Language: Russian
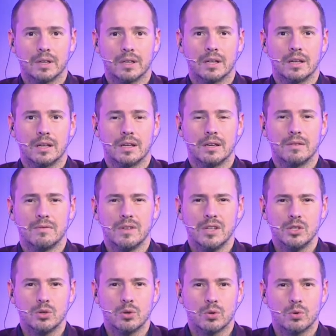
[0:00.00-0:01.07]
Это и
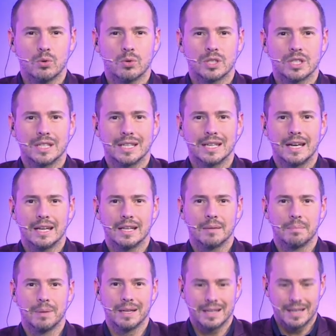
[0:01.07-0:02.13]
видеокурсы, это
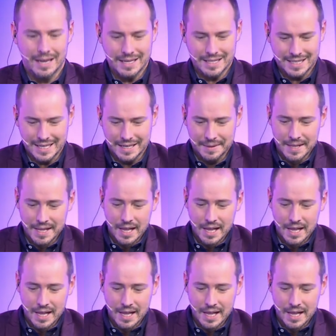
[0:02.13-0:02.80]
подкасты.